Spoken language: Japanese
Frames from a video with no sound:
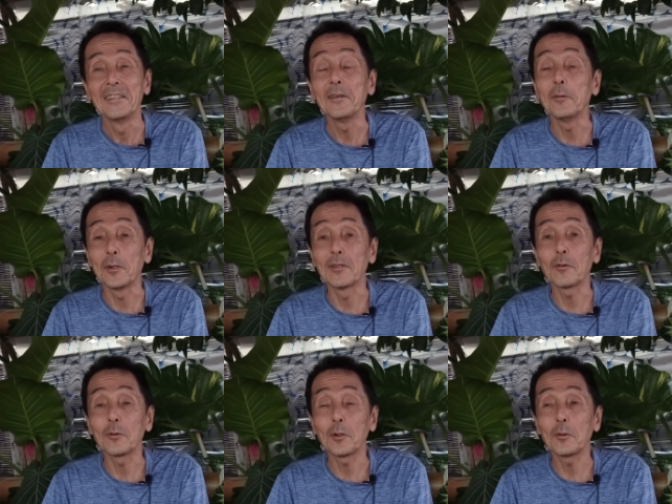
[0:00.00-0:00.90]
でもね、
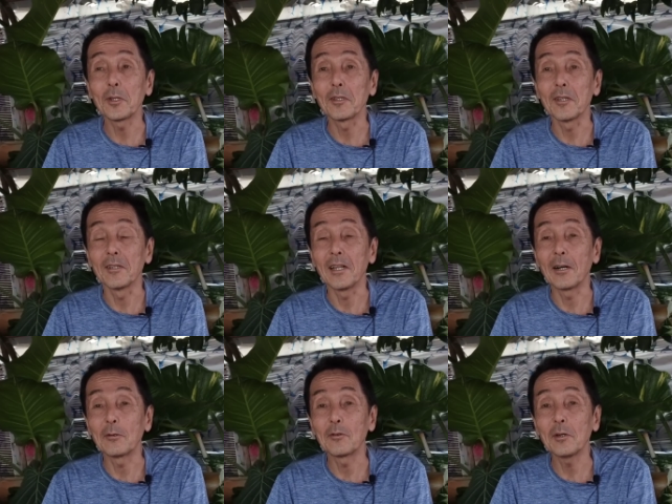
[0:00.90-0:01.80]
そんなことやって
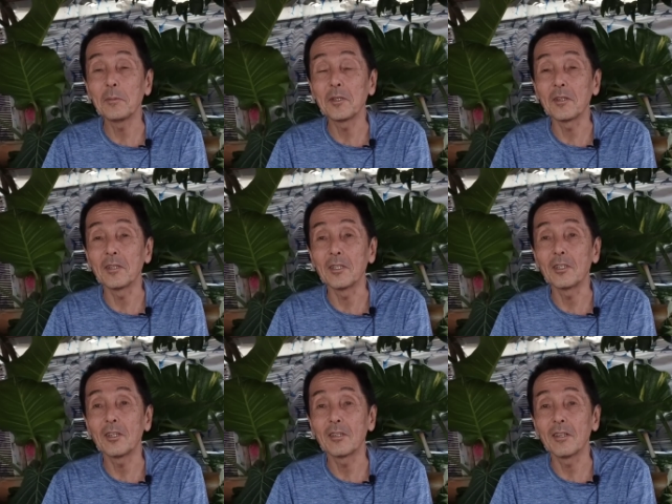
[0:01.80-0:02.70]
慰めたり
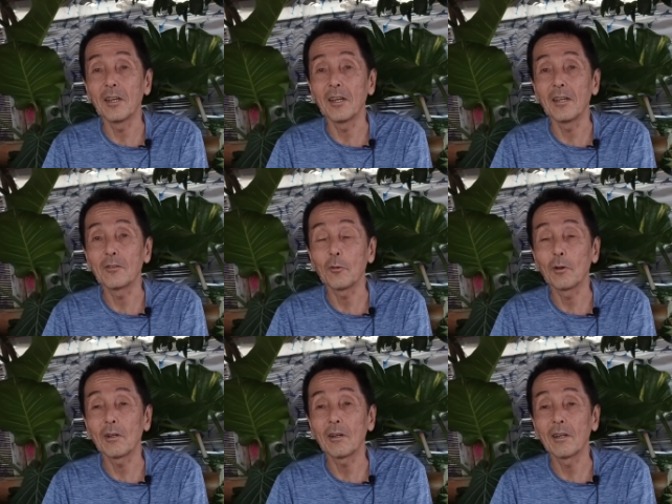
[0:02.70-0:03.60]
してて、
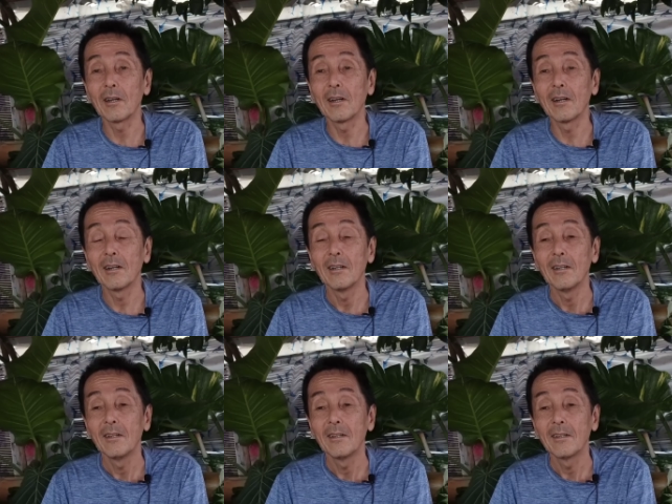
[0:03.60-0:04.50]
それから、
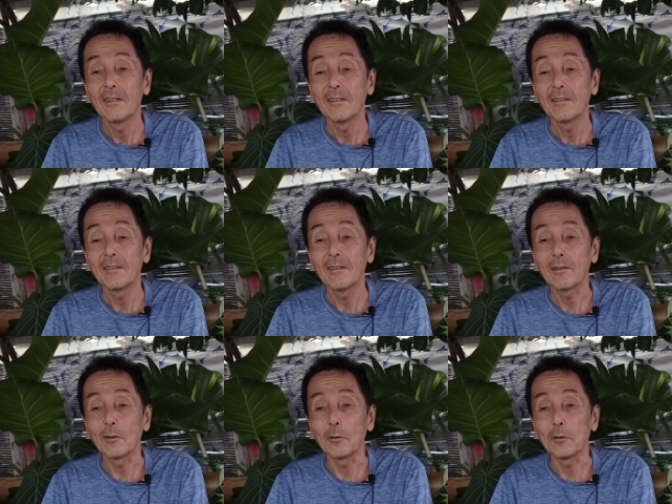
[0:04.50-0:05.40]
な
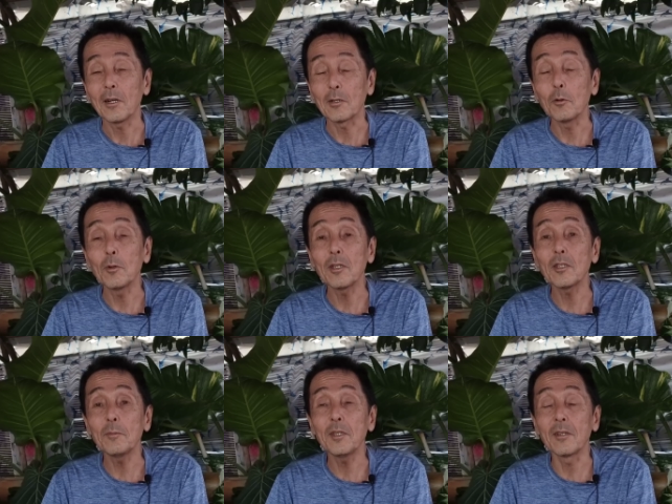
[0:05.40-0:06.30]
んだろう、なんか友
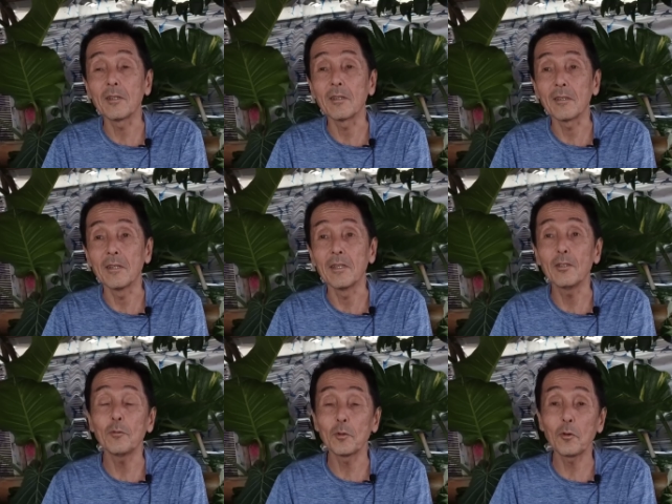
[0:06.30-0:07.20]
達みたいになってね、
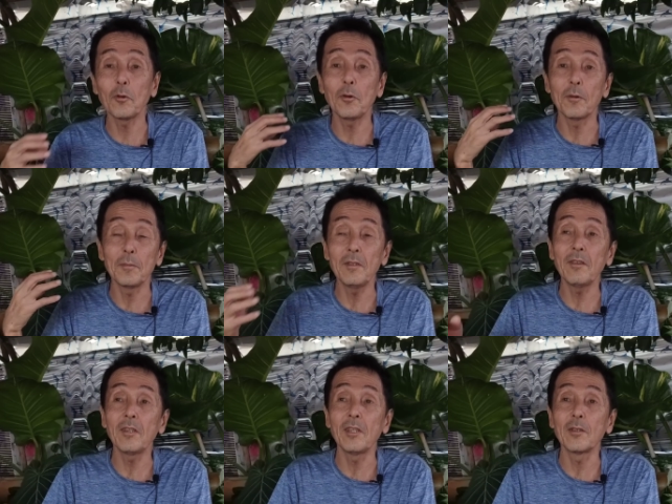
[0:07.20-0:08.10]
いつもその
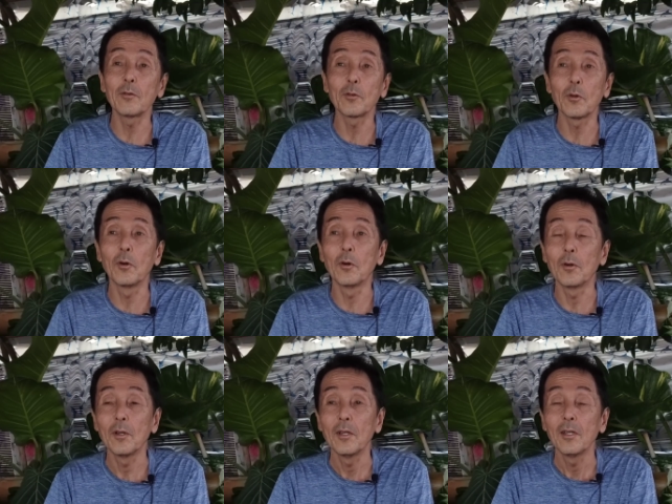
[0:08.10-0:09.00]
店に行く
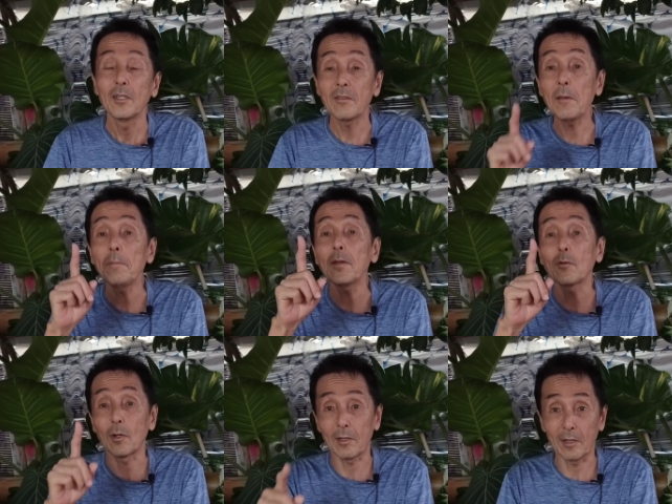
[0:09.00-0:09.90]
と、1000
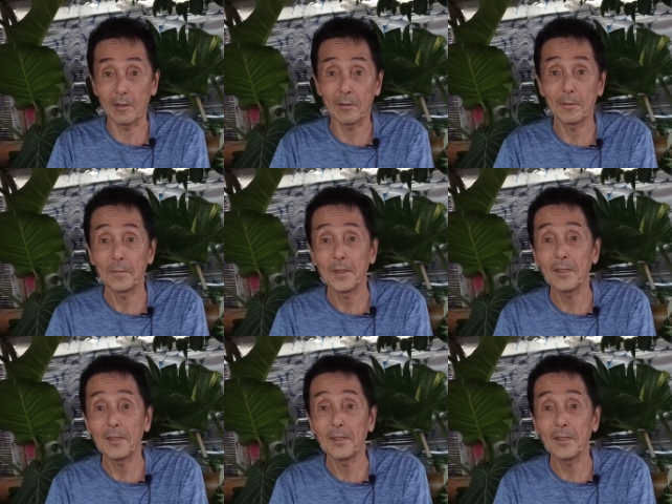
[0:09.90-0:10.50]
ペソだったんです。